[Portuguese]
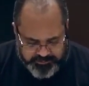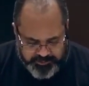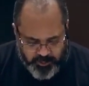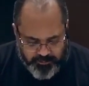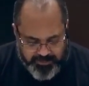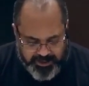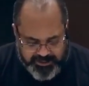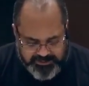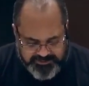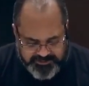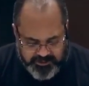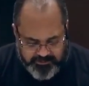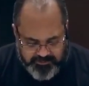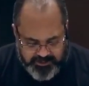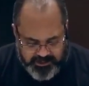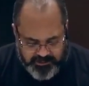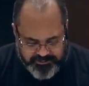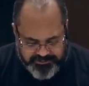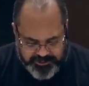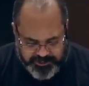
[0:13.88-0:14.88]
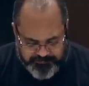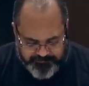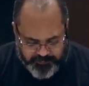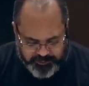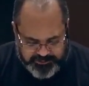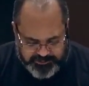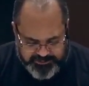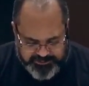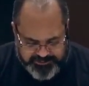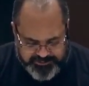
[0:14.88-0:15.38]
Quanto ao mais, irmãos,
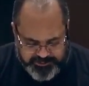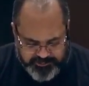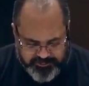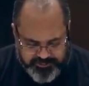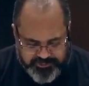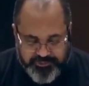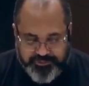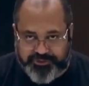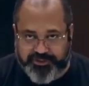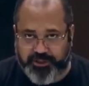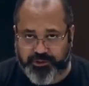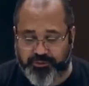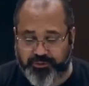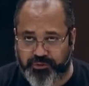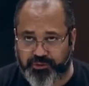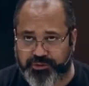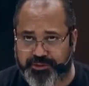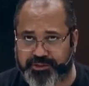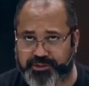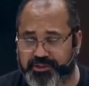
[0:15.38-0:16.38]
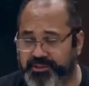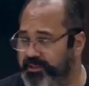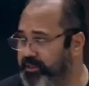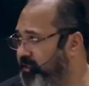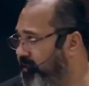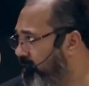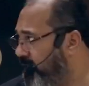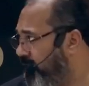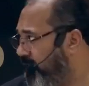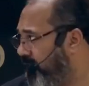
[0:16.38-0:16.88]
sede fortalecidos no Senhor
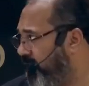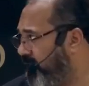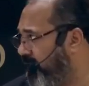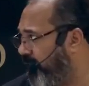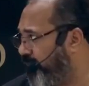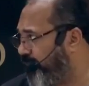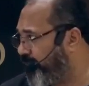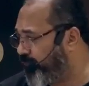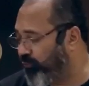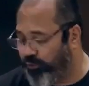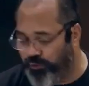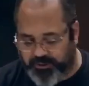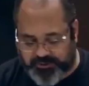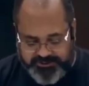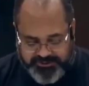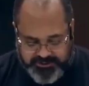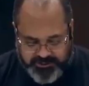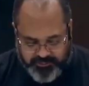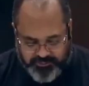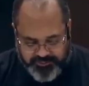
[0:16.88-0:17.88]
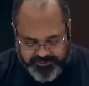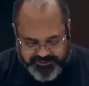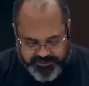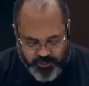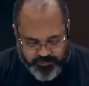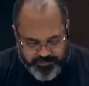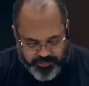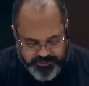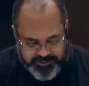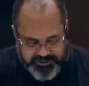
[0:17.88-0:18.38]
e na força do
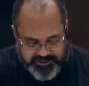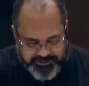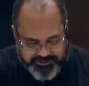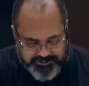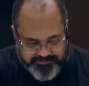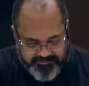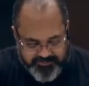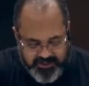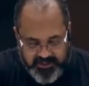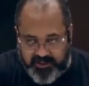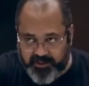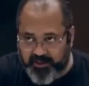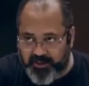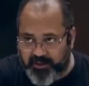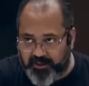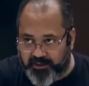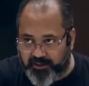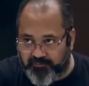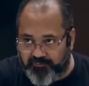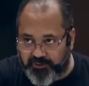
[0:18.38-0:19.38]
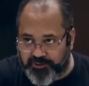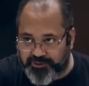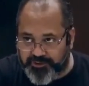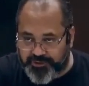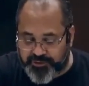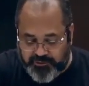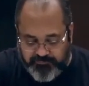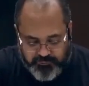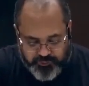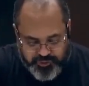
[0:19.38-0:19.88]
seu poder.
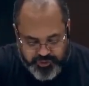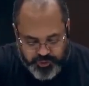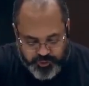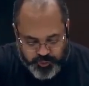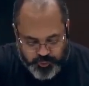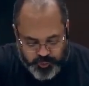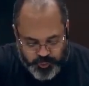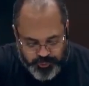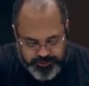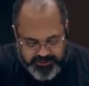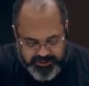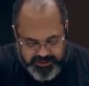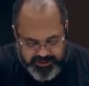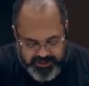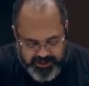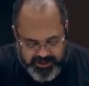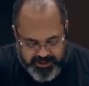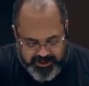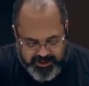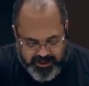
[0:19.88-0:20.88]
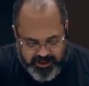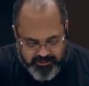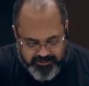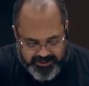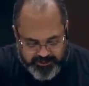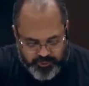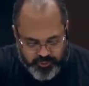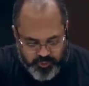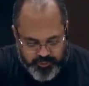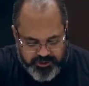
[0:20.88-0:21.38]
Revestivos de toda a
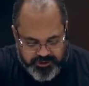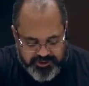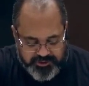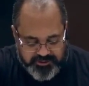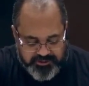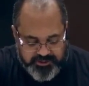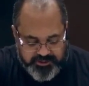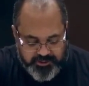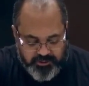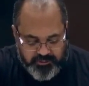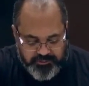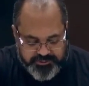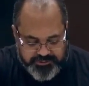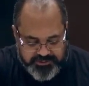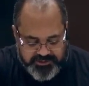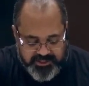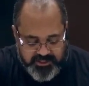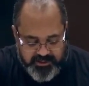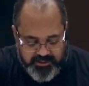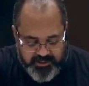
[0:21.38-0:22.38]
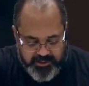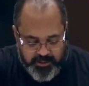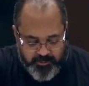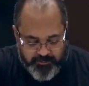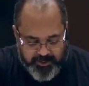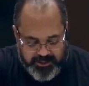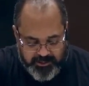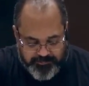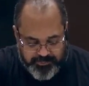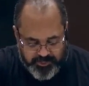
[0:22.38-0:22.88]
armadura de Deus,
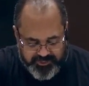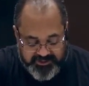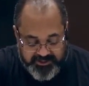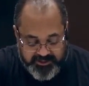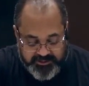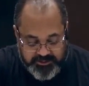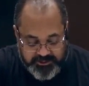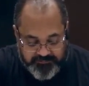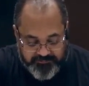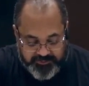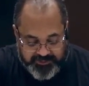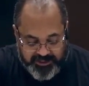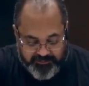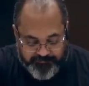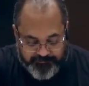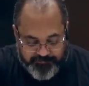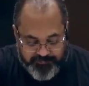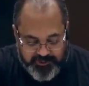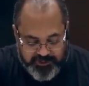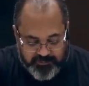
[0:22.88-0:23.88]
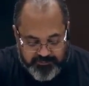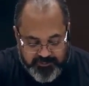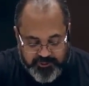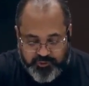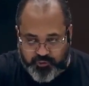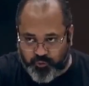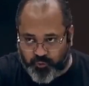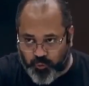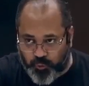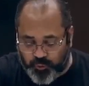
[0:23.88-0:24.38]
para poderdes ficar
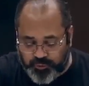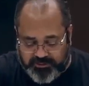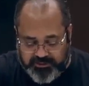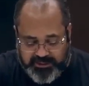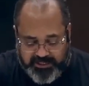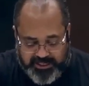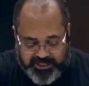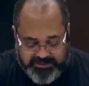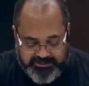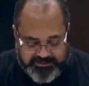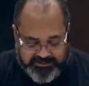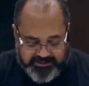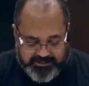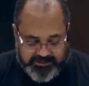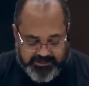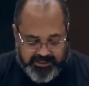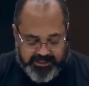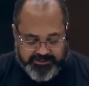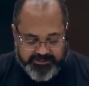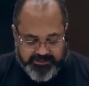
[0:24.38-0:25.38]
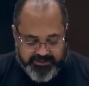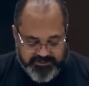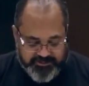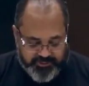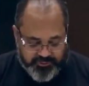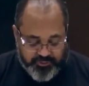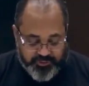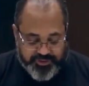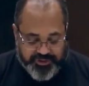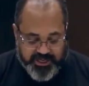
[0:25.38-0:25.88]
firmes contra as
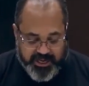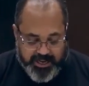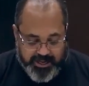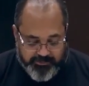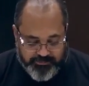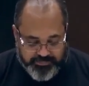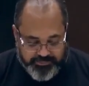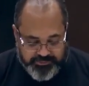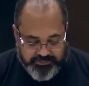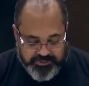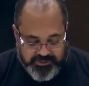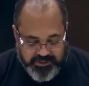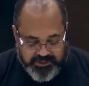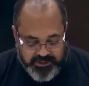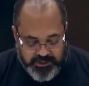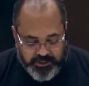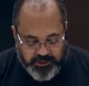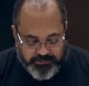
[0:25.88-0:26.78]
ciladas do diabo